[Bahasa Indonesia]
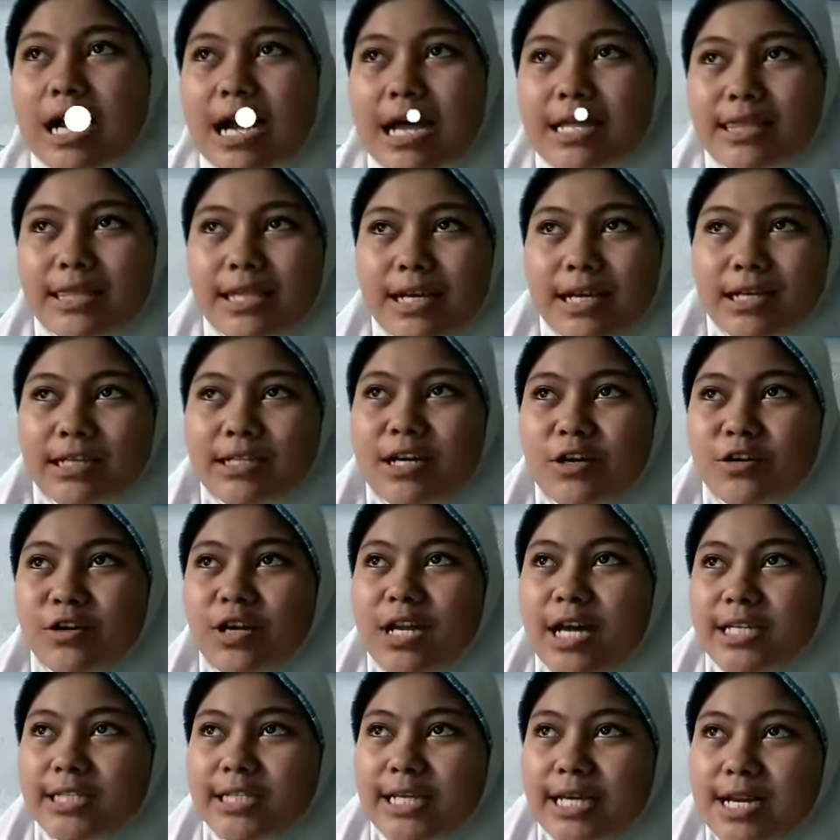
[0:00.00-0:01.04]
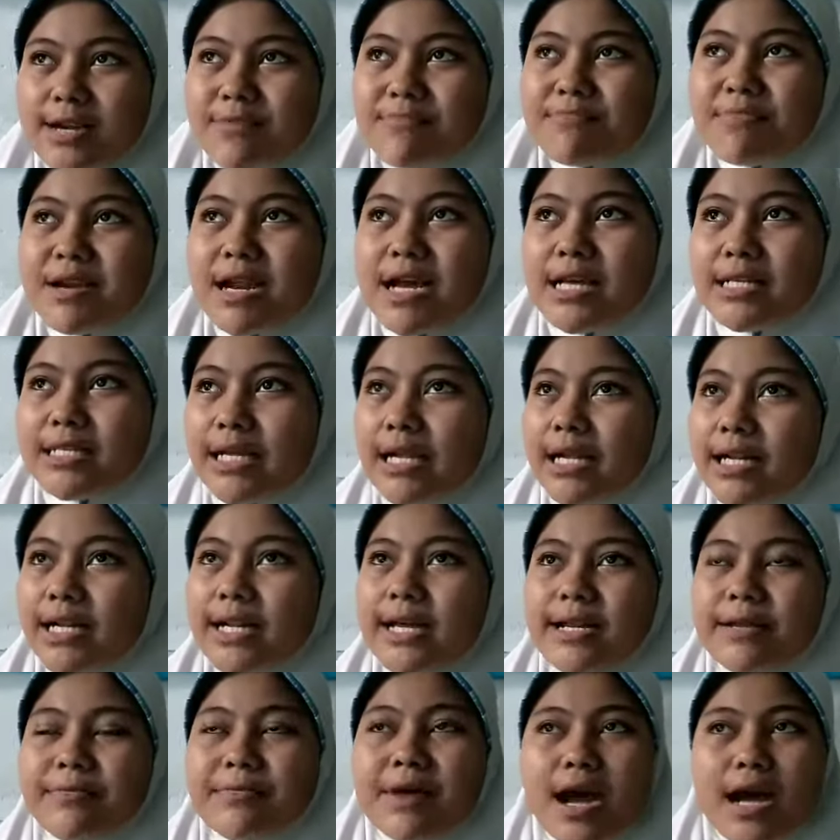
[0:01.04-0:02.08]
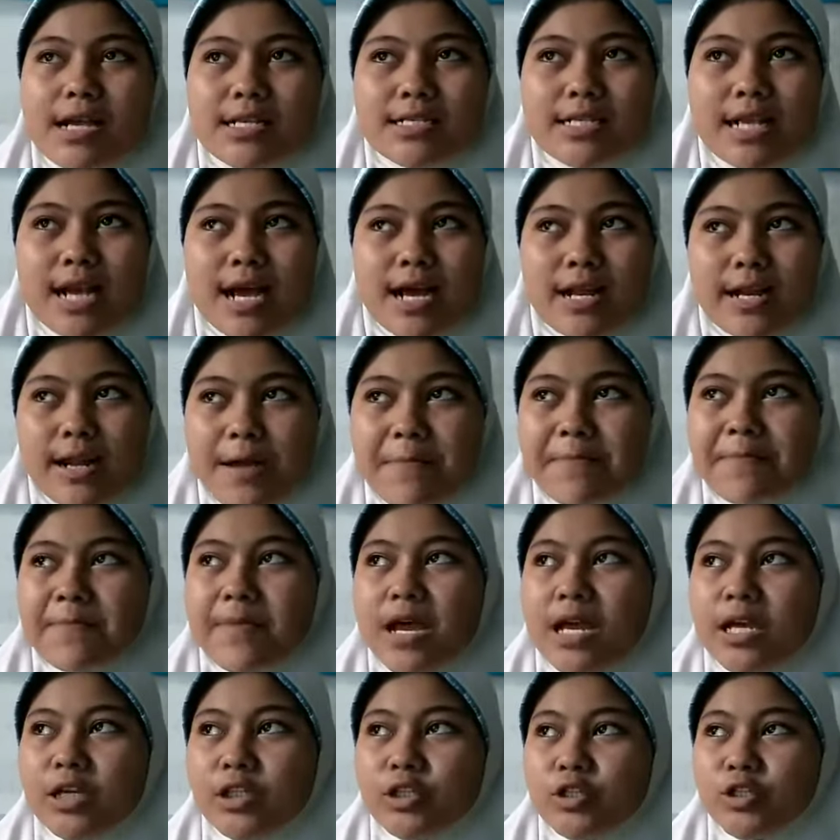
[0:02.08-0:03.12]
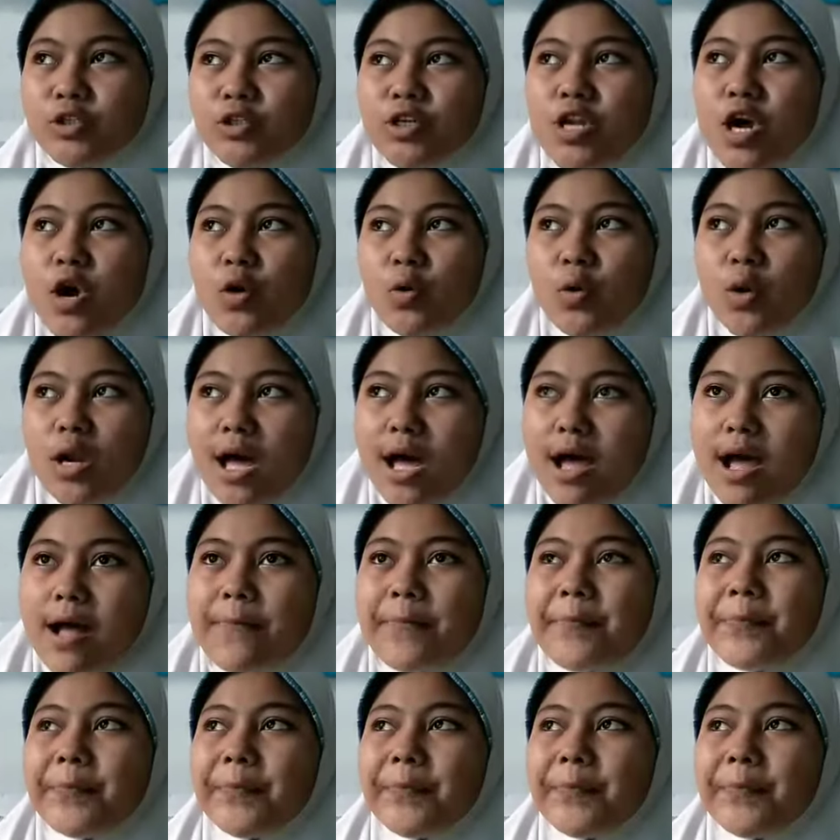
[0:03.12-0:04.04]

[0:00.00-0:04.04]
Kata kedaulatan berasal dari bahasa Arab yaitu daulah